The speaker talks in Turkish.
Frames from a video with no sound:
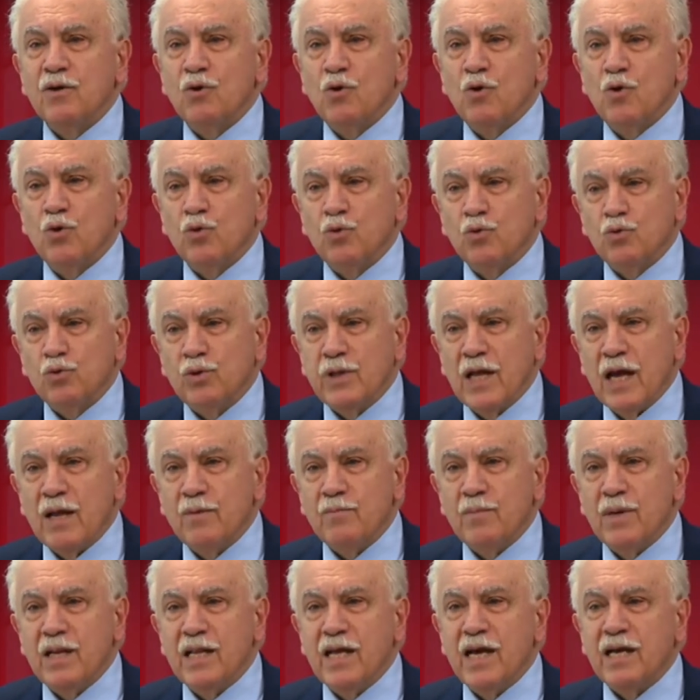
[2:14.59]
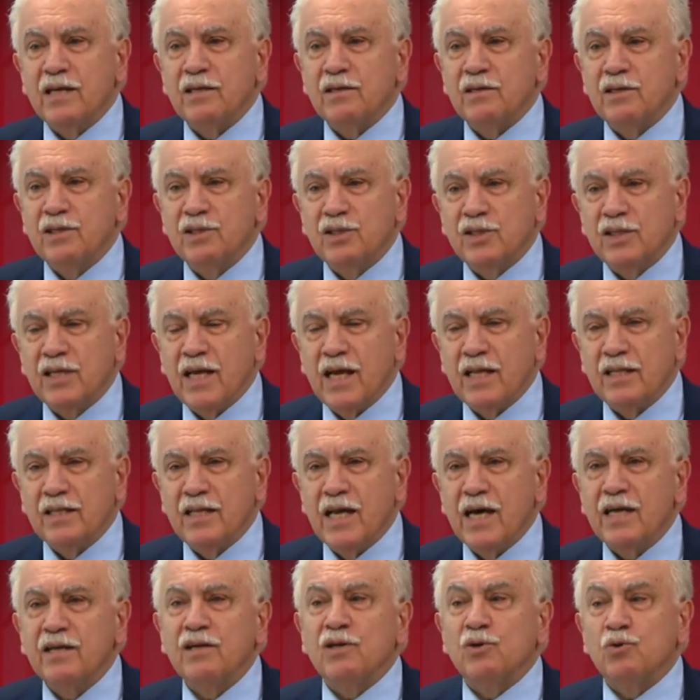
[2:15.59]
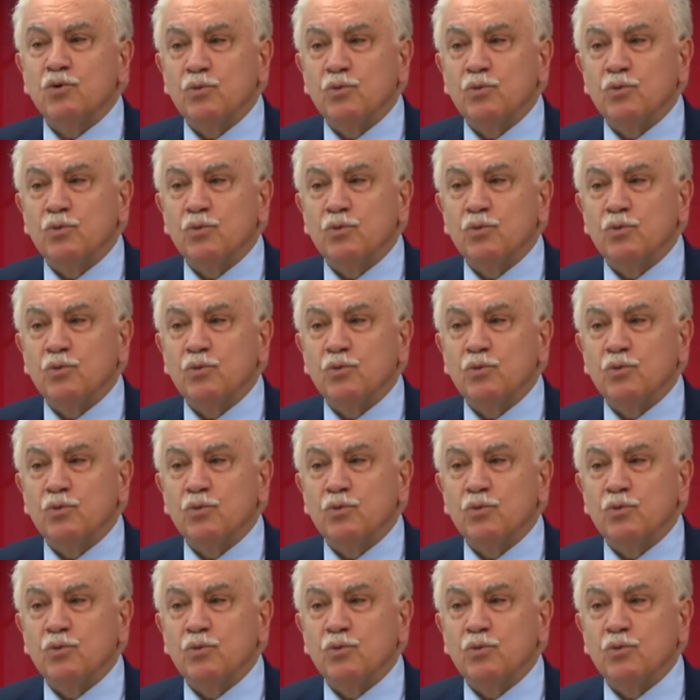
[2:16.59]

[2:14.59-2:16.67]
örgütlenmeler, insanlar,